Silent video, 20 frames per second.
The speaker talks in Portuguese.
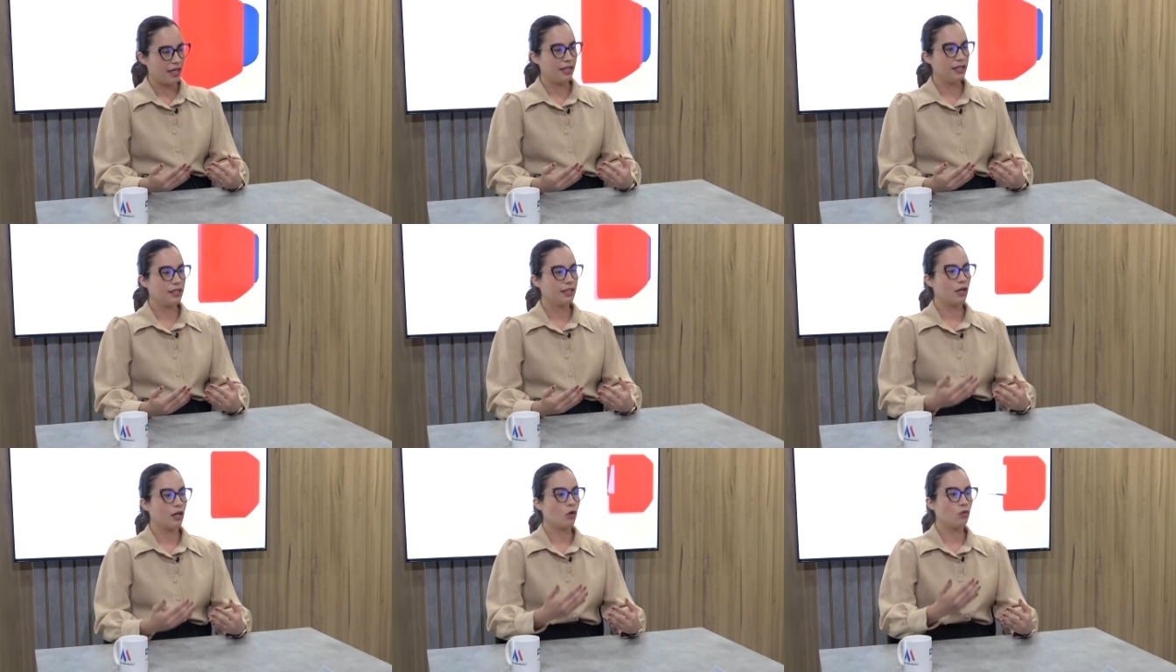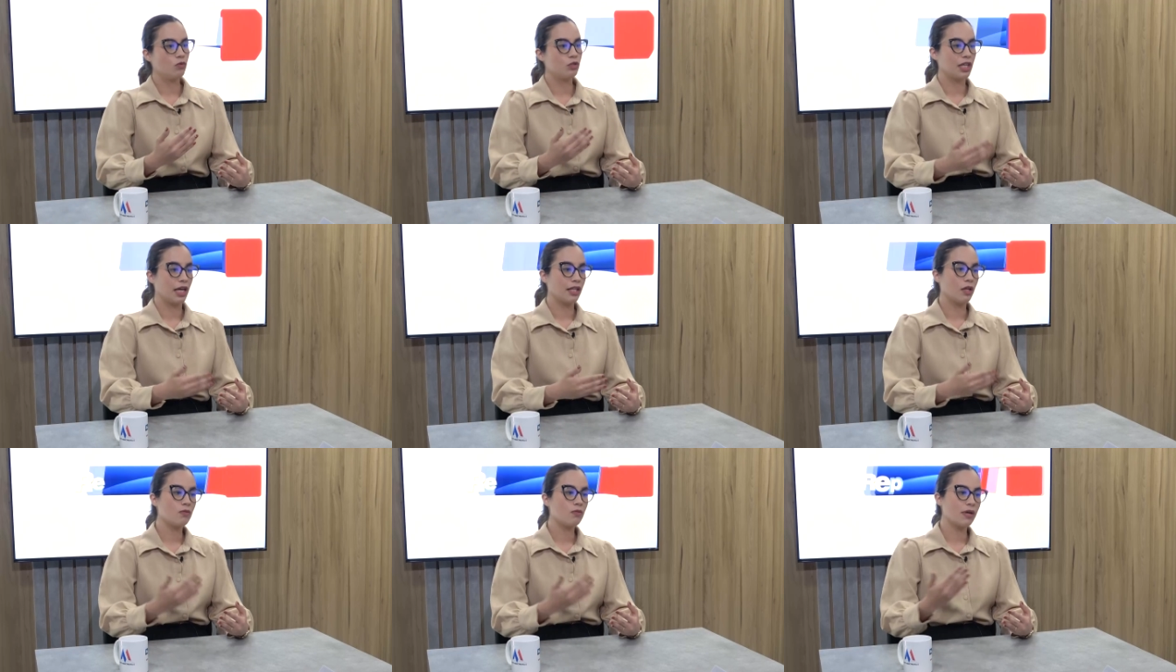então,
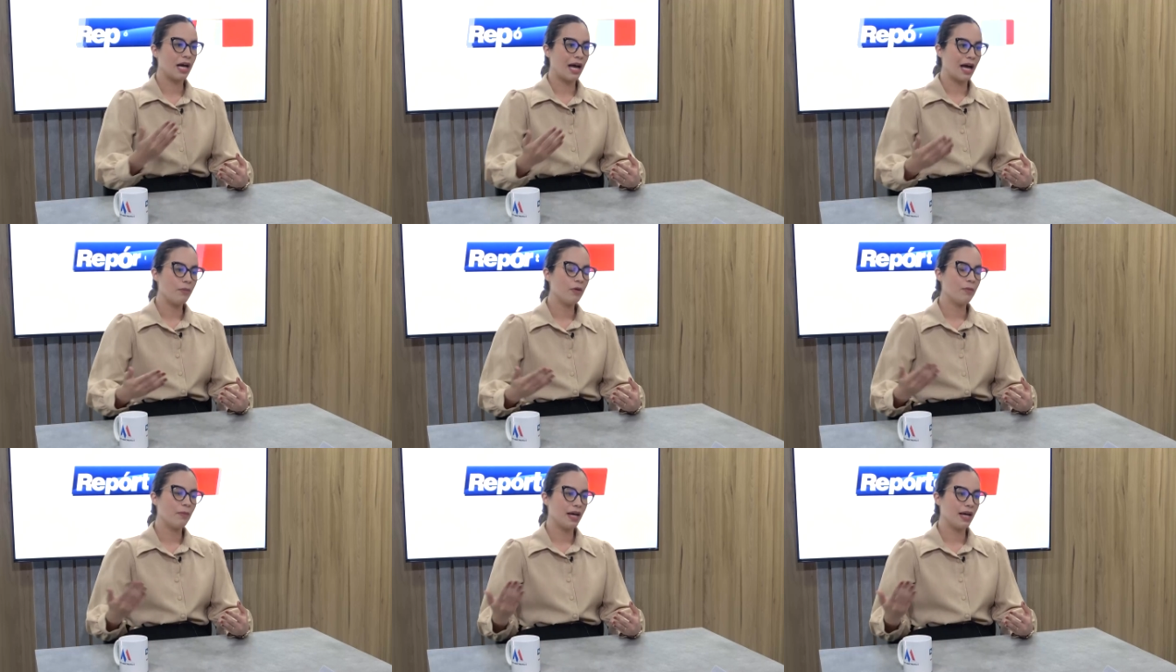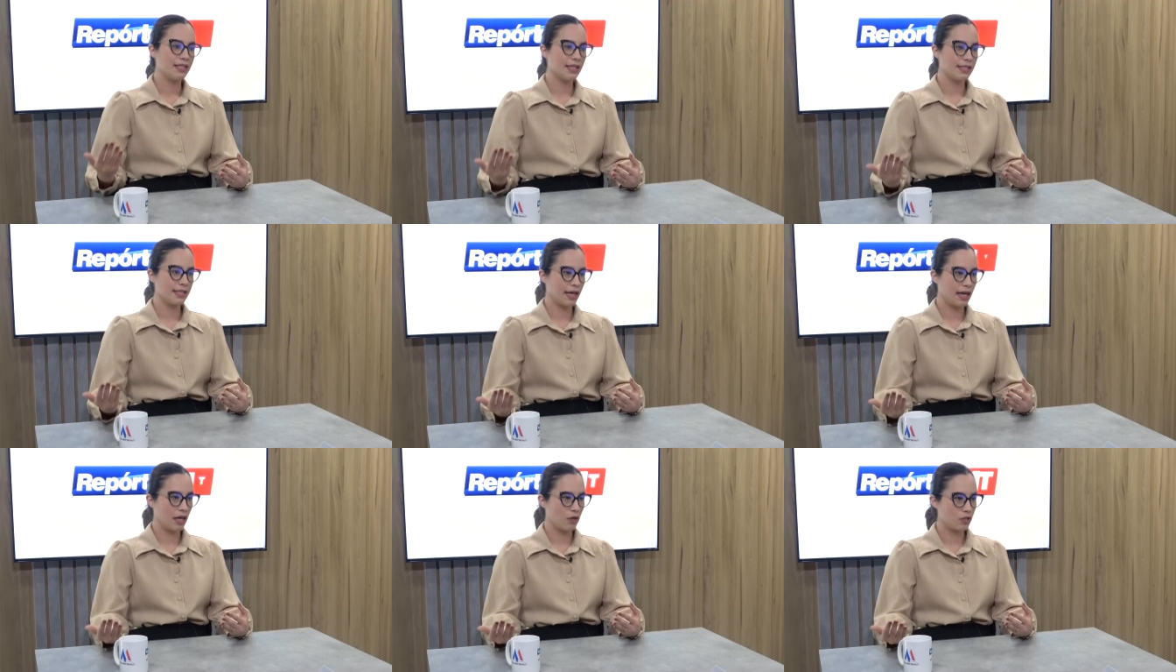já não cabe mais
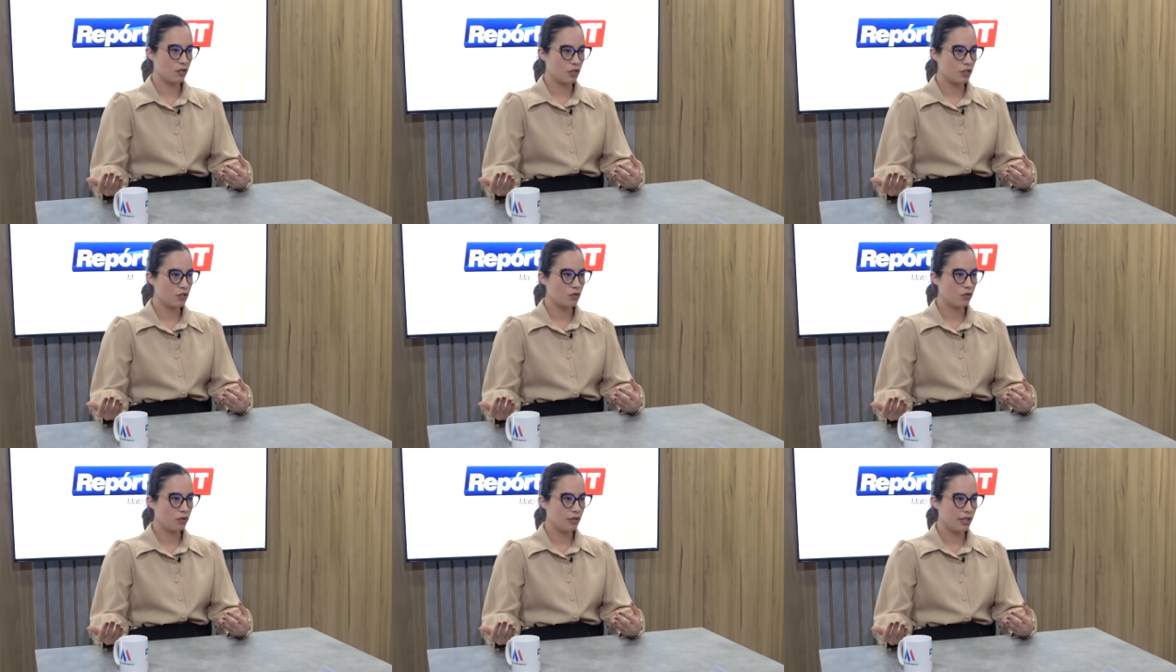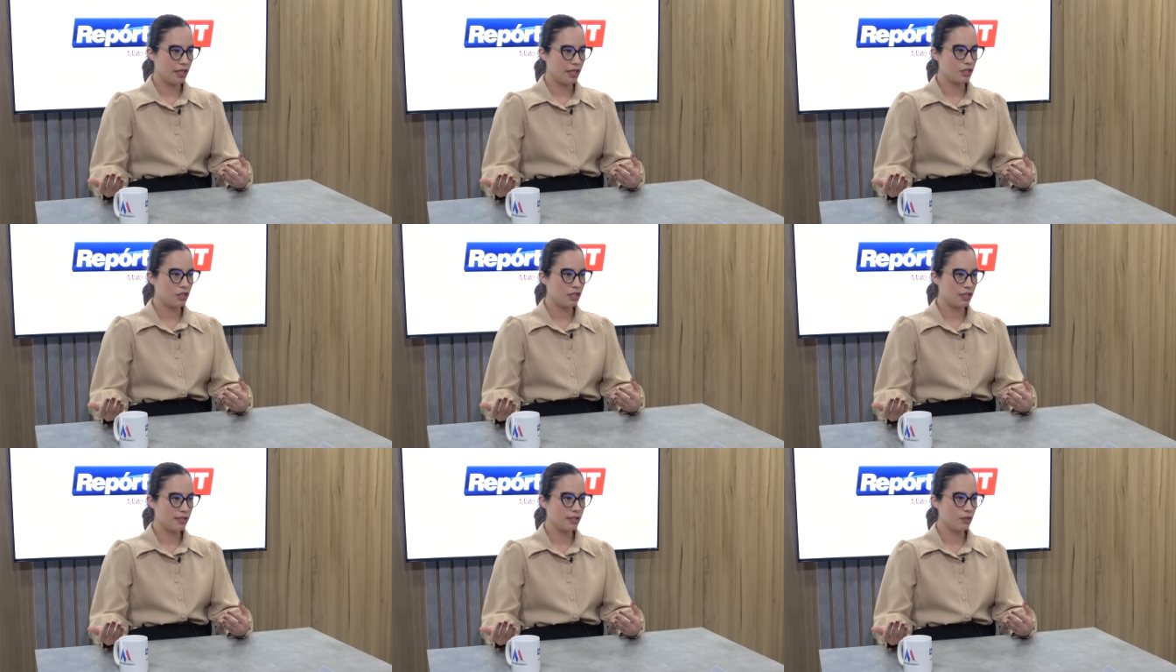essa causa de
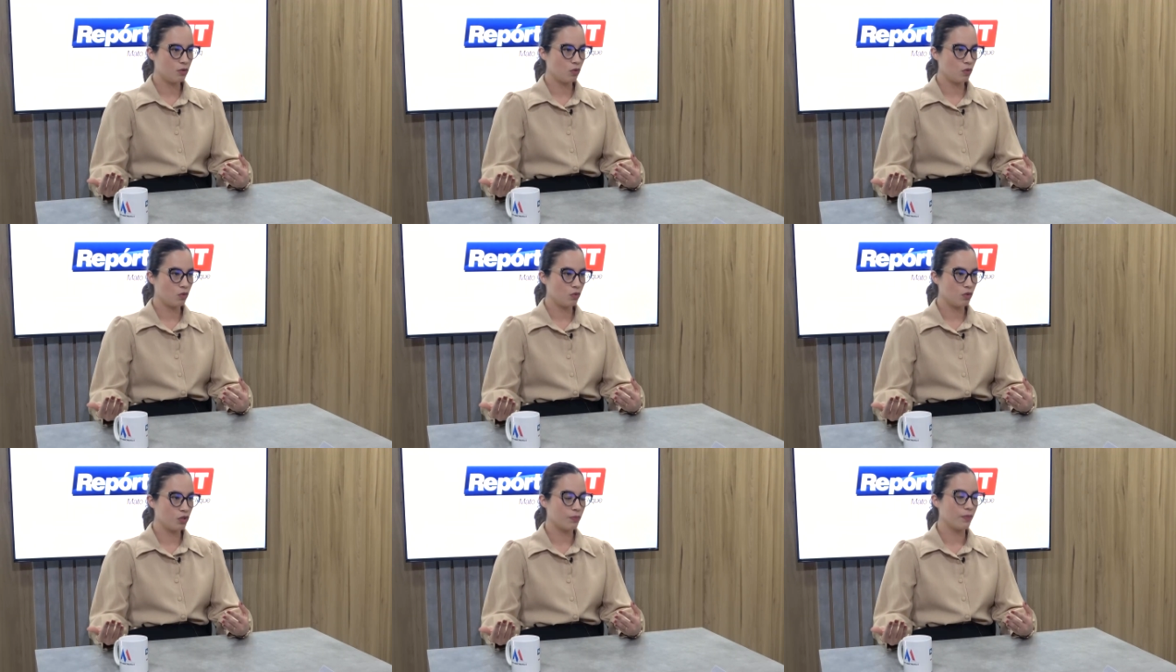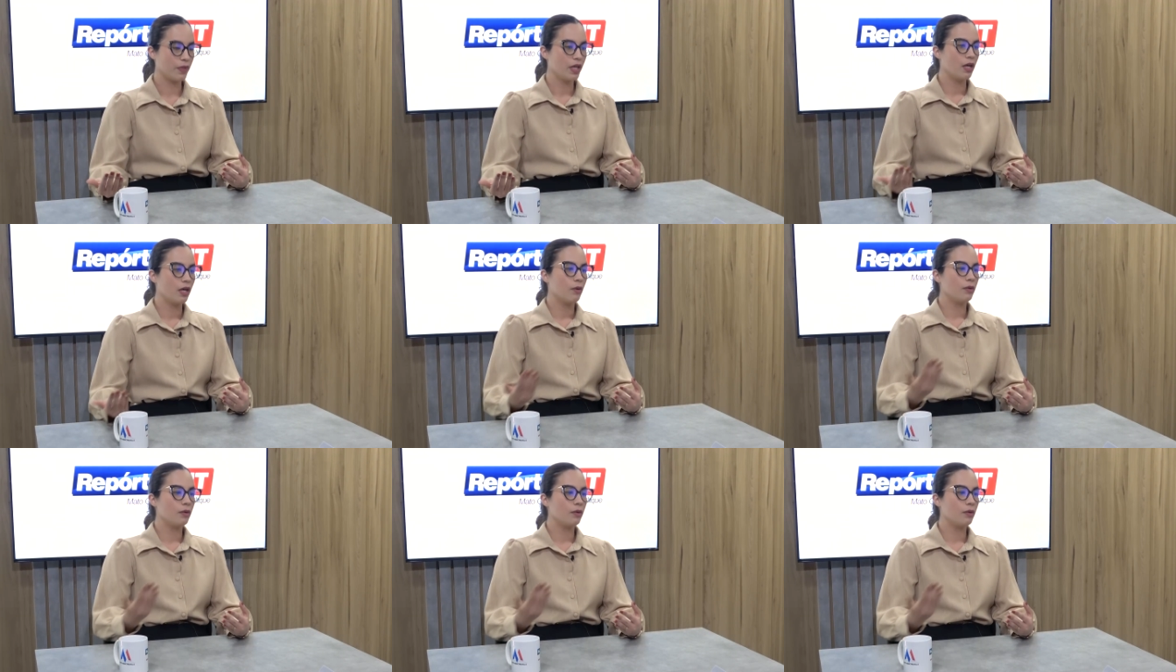excludente de licitude.